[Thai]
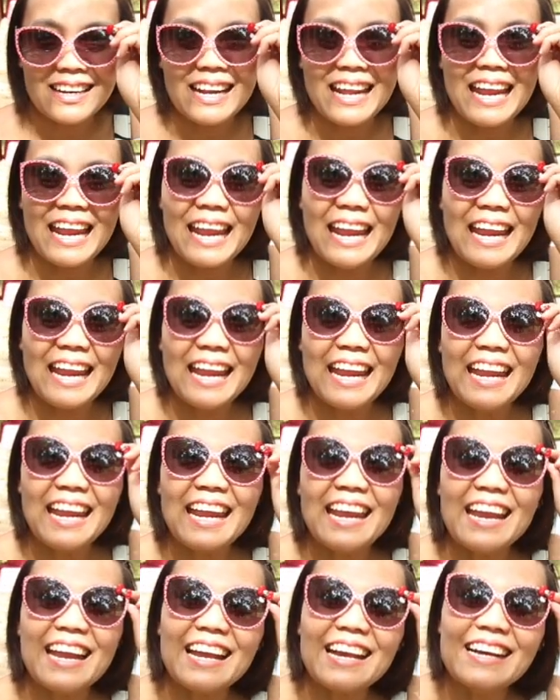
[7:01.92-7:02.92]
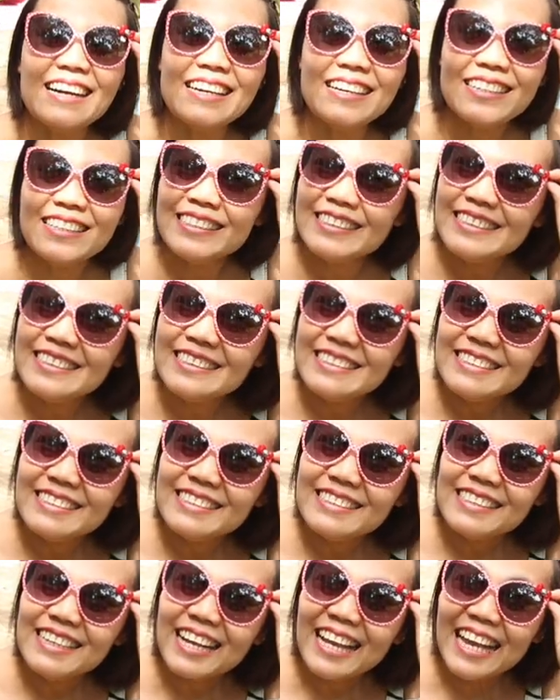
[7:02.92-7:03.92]
นี่
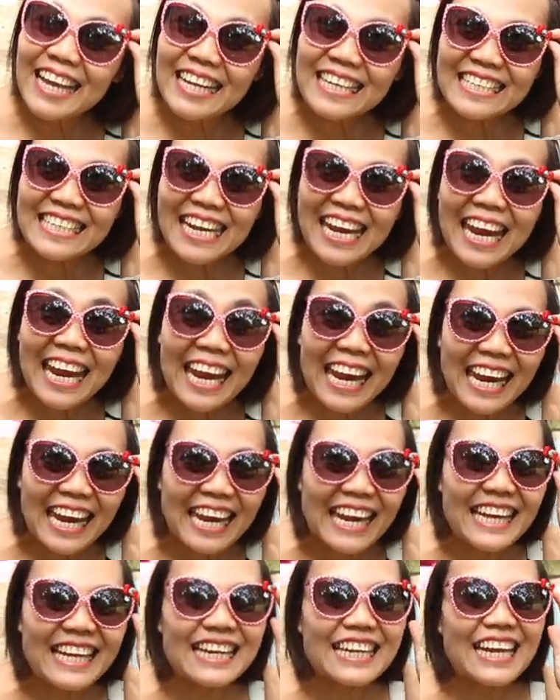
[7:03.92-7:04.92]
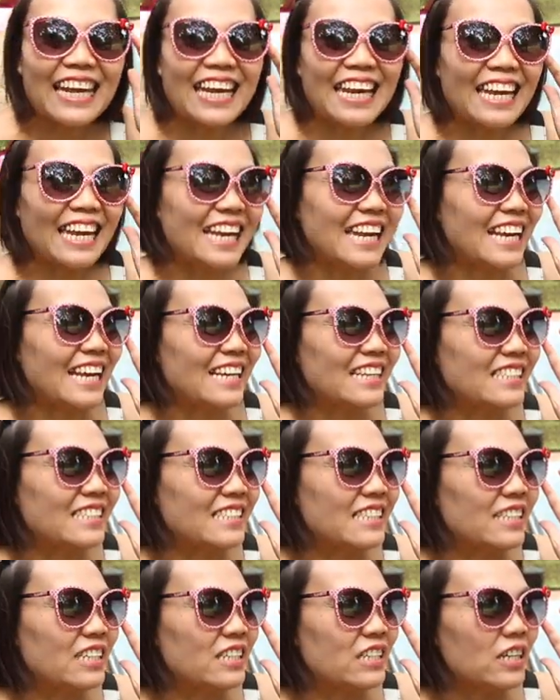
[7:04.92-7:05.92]
คิตตี้ คิตตี้
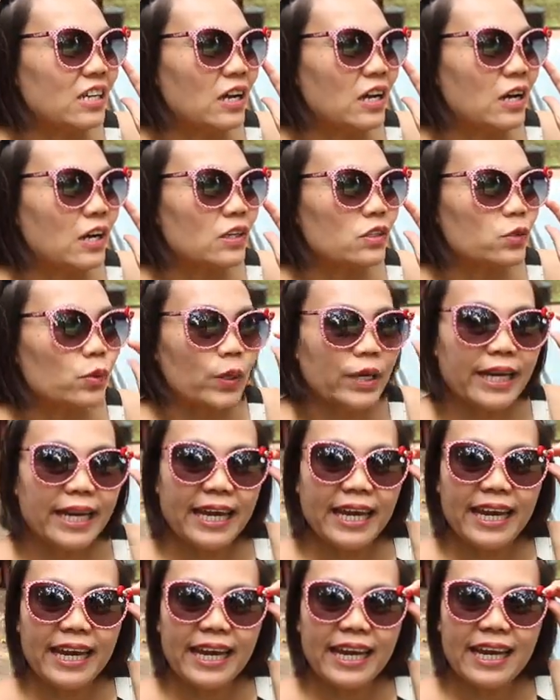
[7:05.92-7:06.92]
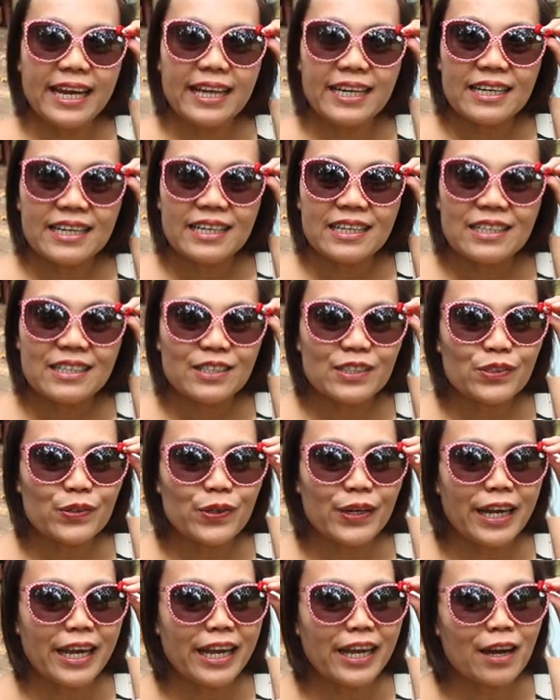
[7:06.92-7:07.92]
ตัวนี้ ตัว
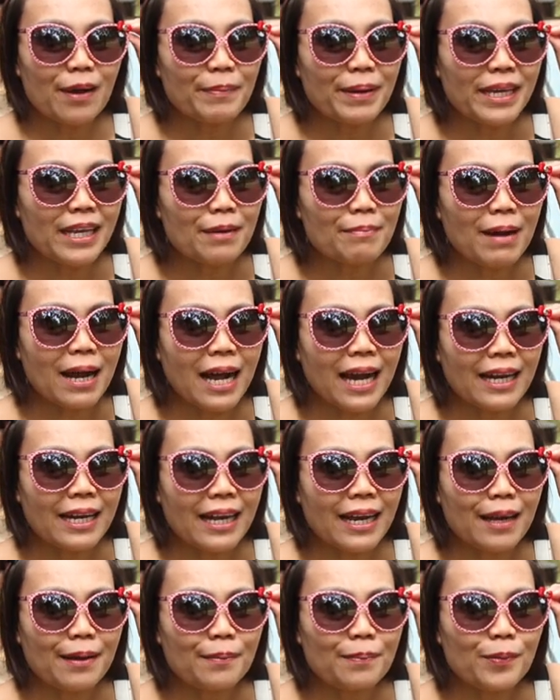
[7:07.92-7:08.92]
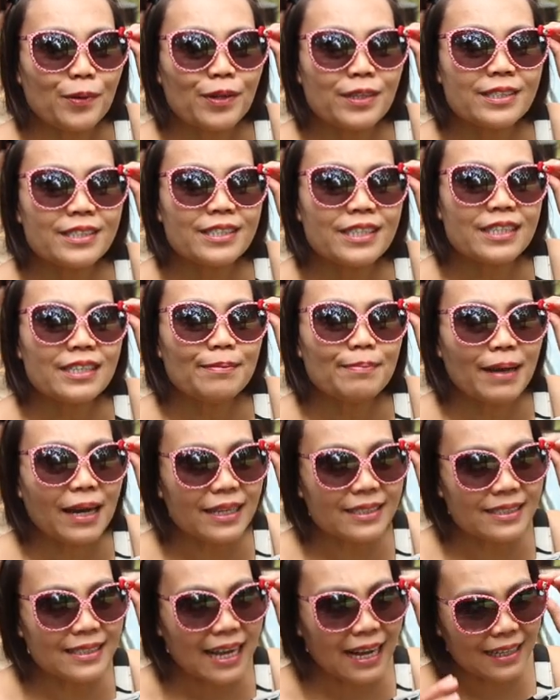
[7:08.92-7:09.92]
นี้ก็ไม่กี่บาทเอง วดซื้อมา
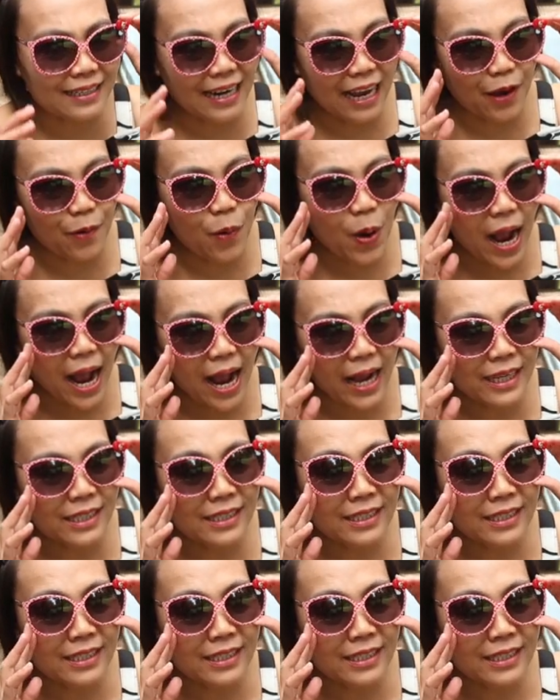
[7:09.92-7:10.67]
จากไหนวะ